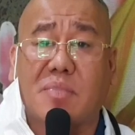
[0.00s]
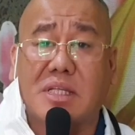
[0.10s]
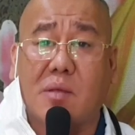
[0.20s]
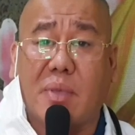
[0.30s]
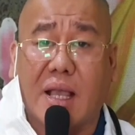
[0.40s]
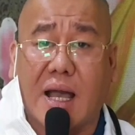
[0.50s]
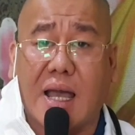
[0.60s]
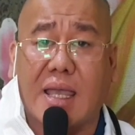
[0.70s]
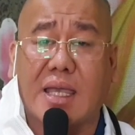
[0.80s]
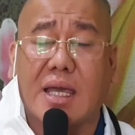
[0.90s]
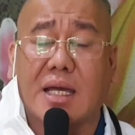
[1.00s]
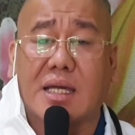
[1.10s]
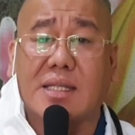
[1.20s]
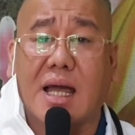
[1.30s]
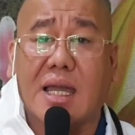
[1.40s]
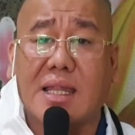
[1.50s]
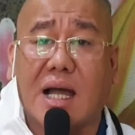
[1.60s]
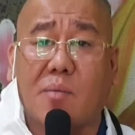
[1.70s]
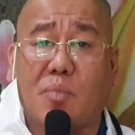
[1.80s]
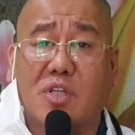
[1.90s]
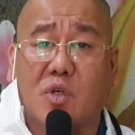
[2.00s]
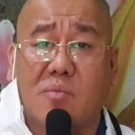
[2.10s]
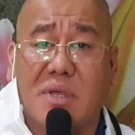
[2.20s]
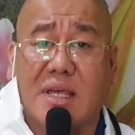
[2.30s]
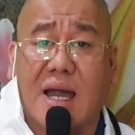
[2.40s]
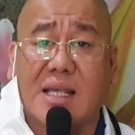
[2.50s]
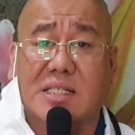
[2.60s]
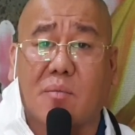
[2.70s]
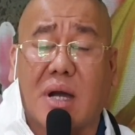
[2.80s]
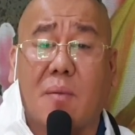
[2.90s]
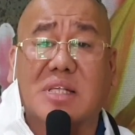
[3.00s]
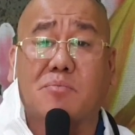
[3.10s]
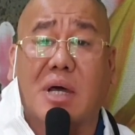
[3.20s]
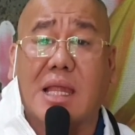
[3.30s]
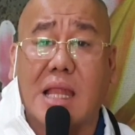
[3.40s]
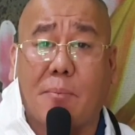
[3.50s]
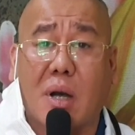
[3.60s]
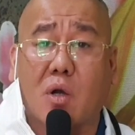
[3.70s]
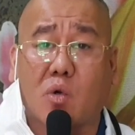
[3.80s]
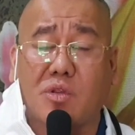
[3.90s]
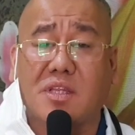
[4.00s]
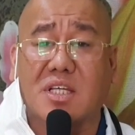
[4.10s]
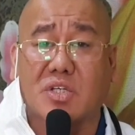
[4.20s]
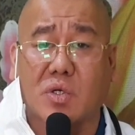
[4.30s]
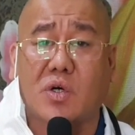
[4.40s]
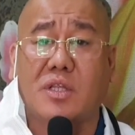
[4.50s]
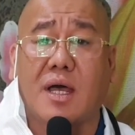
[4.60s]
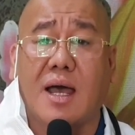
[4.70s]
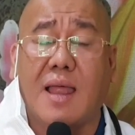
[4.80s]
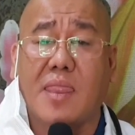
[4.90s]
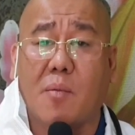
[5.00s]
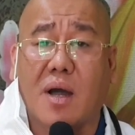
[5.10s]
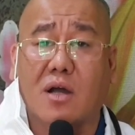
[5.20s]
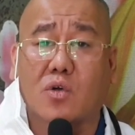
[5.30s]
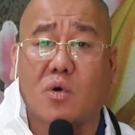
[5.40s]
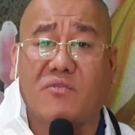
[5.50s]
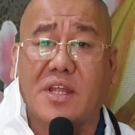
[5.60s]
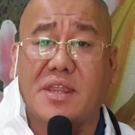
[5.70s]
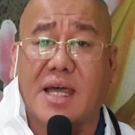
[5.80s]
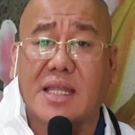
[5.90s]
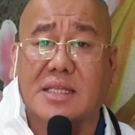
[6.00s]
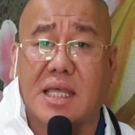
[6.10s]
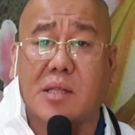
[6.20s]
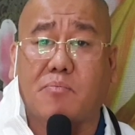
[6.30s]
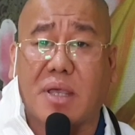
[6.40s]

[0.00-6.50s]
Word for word: binibigay. Kinakailangan po ito ibigay sa mga mas malalapang kondisyon ng mga COVID-19